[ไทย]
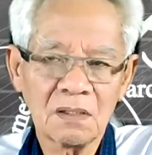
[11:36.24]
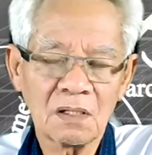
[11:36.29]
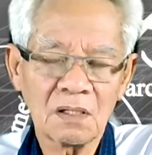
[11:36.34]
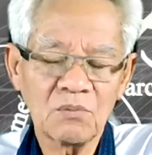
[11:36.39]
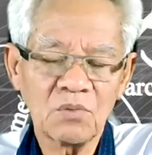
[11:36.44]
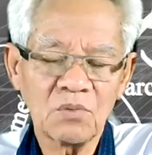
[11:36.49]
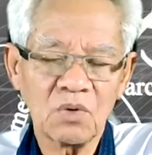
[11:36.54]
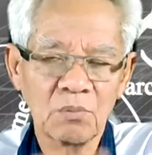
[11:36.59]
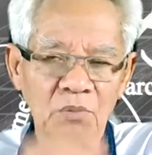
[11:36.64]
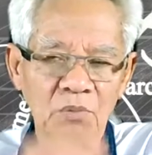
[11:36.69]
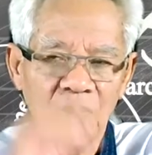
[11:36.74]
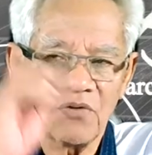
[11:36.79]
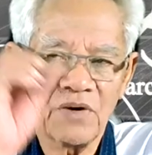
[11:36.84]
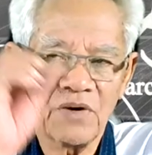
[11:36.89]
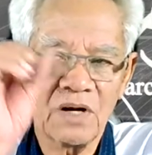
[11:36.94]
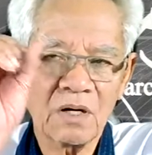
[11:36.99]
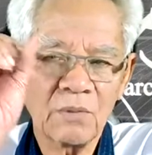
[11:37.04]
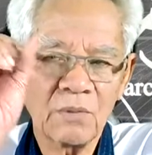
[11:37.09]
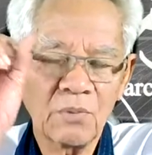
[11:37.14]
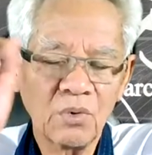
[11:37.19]
ทั้งหมดพอเว
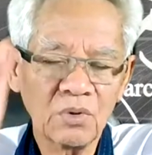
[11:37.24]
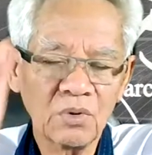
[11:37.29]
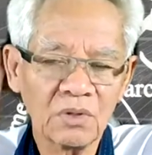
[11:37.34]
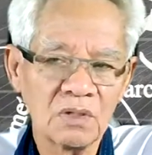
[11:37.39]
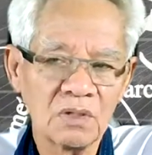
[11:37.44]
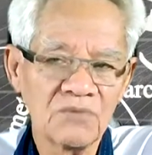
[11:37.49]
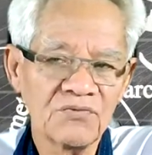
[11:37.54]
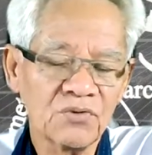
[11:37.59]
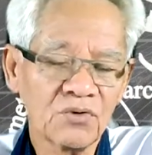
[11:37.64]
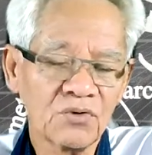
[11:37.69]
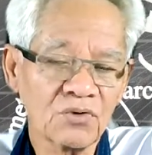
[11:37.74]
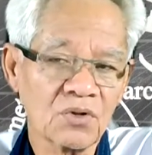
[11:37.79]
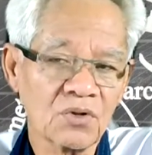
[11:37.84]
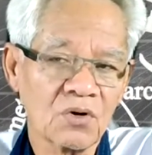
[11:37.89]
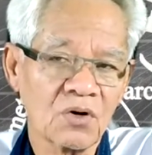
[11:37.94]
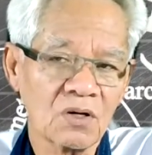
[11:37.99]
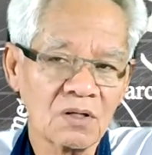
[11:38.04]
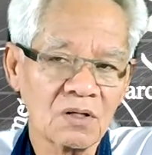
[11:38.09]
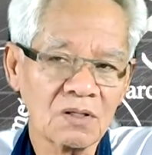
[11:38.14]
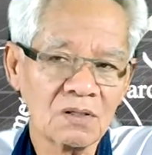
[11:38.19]
ลาก็พูดถึงโฟต
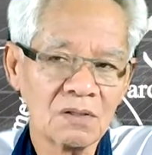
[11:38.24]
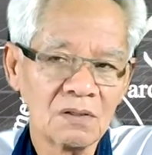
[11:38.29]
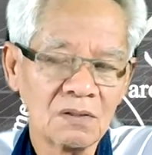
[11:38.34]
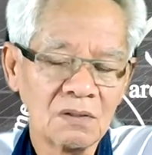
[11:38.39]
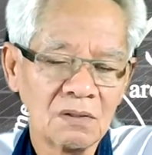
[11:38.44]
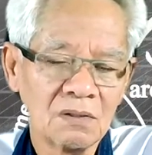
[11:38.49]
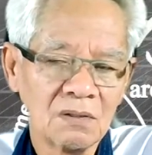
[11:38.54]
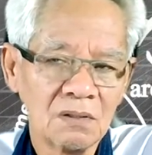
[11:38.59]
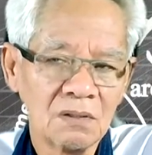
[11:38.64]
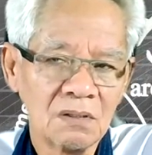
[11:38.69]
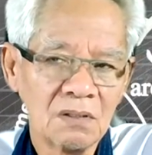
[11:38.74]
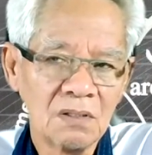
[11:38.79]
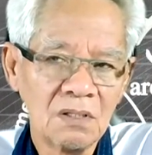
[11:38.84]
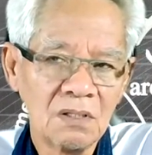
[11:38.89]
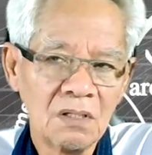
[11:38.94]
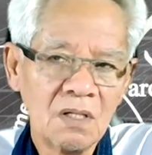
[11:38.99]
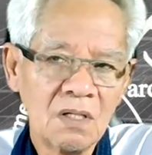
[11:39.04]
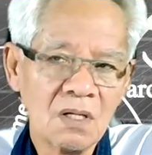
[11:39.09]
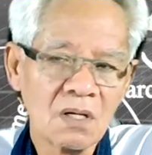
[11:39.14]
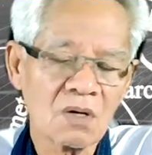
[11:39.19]
อน
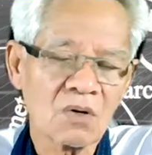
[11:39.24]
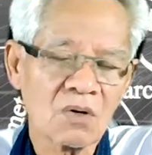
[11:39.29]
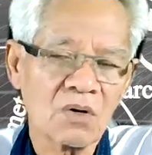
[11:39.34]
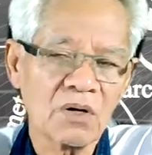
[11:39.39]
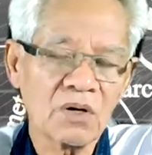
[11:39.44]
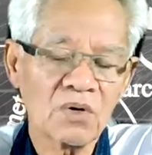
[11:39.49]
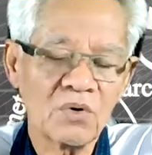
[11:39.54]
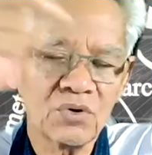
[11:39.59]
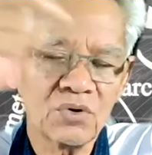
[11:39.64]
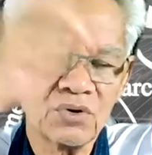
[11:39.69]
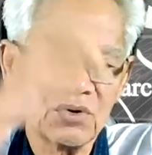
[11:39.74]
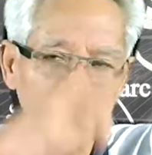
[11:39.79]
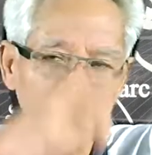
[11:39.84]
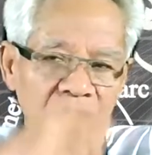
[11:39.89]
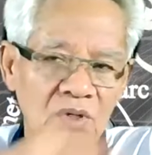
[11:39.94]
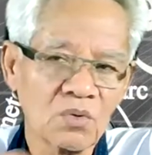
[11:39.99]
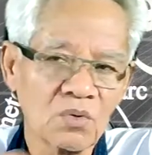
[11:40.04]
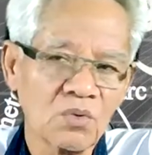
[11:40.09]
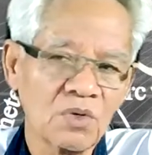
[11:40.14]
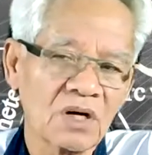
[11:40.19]
ร้อยคน
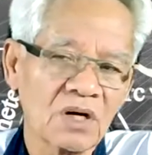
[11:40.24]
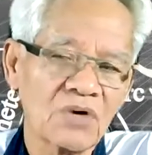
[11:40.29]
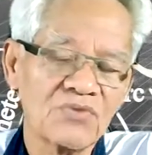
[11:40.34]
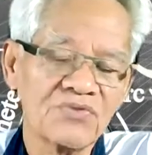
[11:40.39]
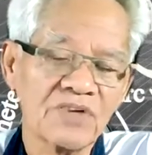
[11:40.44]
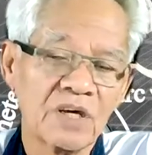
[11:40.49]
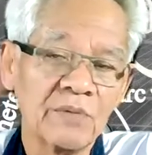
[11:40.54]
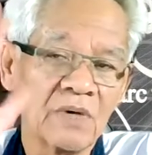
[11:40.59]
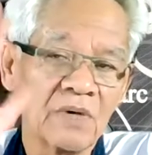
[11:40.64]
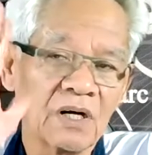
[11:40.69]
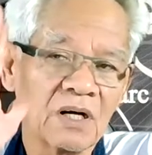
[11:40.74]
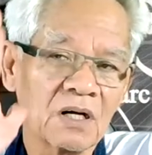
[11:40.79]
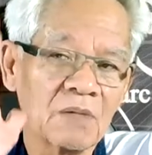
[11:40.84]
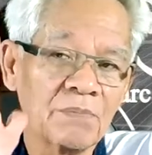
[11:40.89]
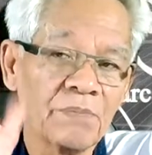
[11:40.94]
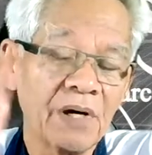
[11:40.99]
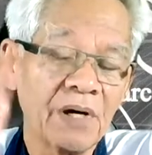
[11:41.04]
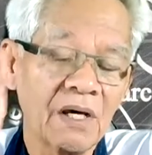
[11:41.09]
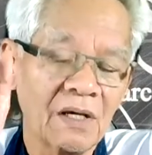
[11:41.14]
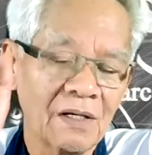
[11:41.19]
จะรู้และเข้าใจเหมือนกัน
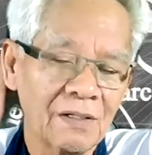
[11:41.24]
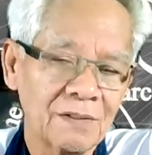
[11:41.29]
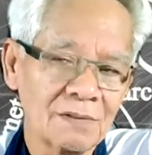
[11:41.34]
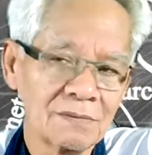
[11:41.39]
เป๊ะ